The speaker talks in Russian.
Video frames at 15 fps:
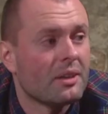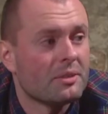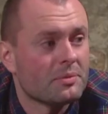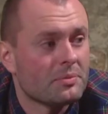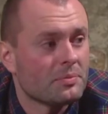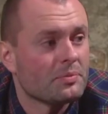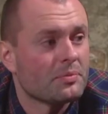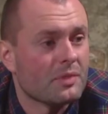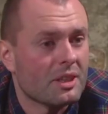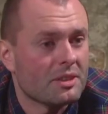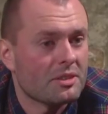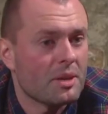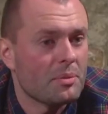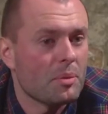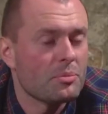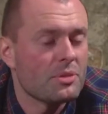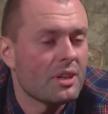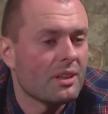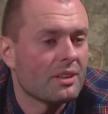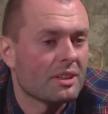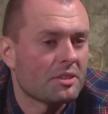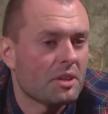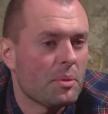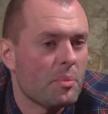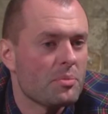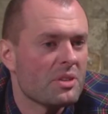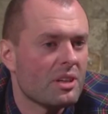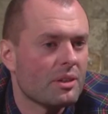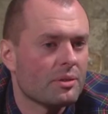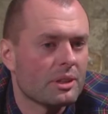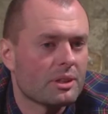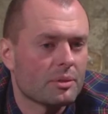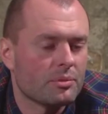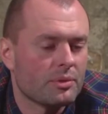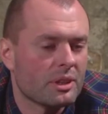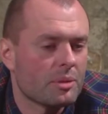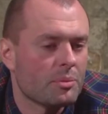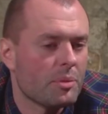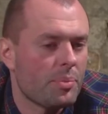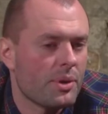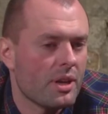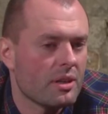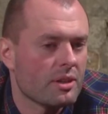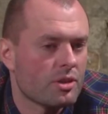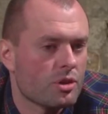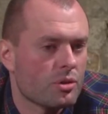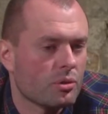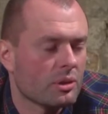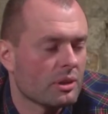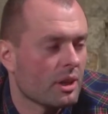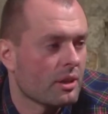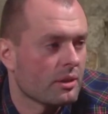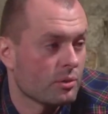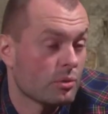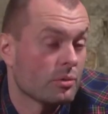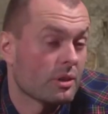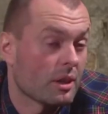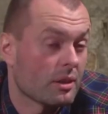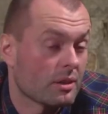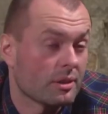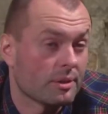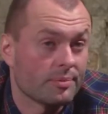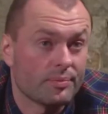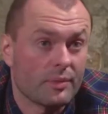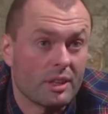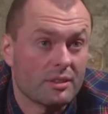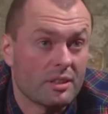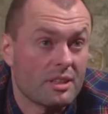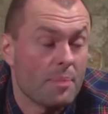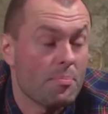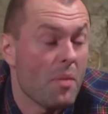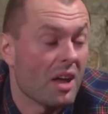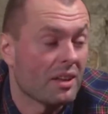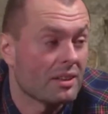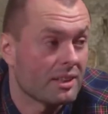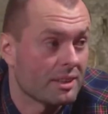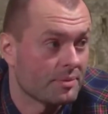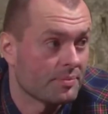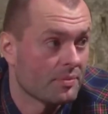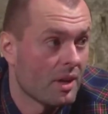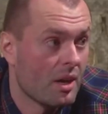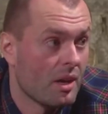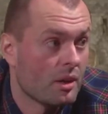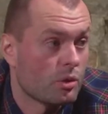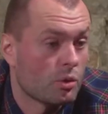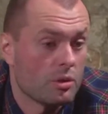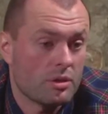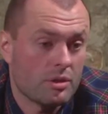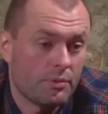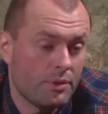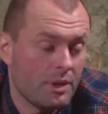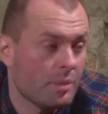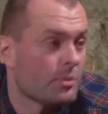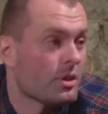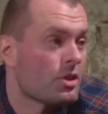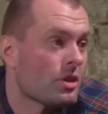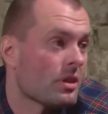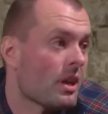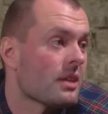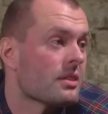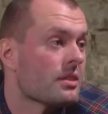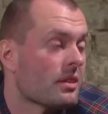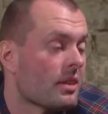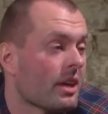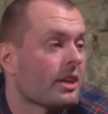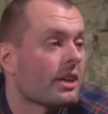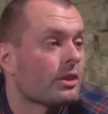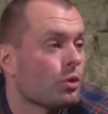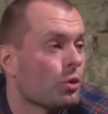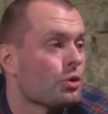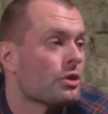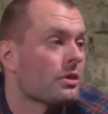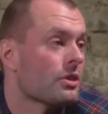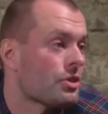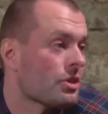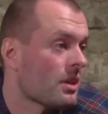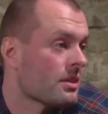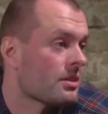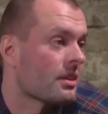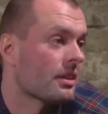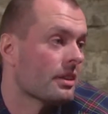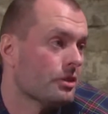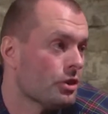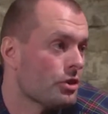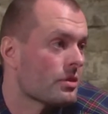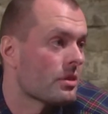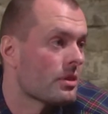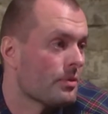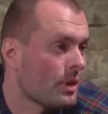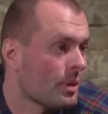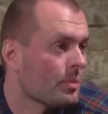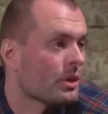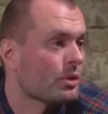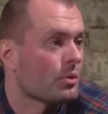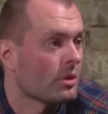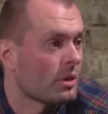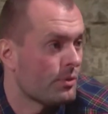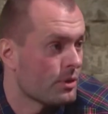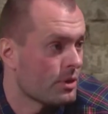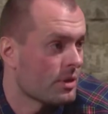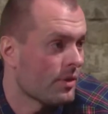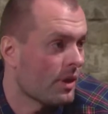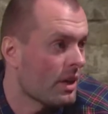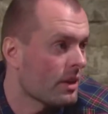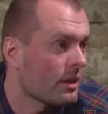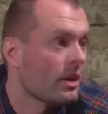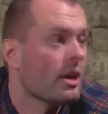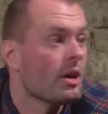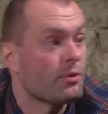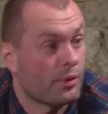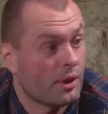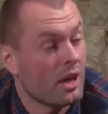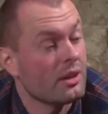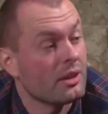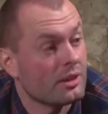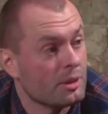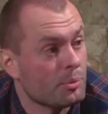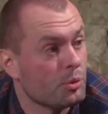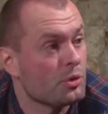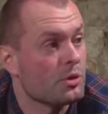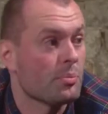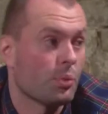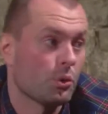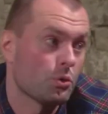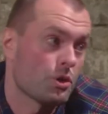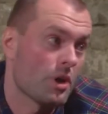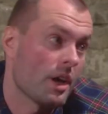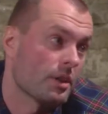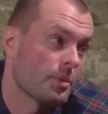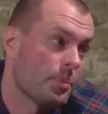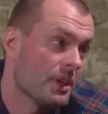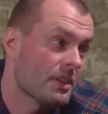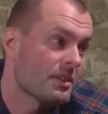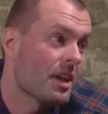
Интер. На просто. самом деле, на самом деле в этом в этом и прелесть, что это, ну, как, как сказать, обманка. То есть фильм начинается так, как должен начинаться классический фильм, который на фестивалях, в Каннах, допустим, получает приз,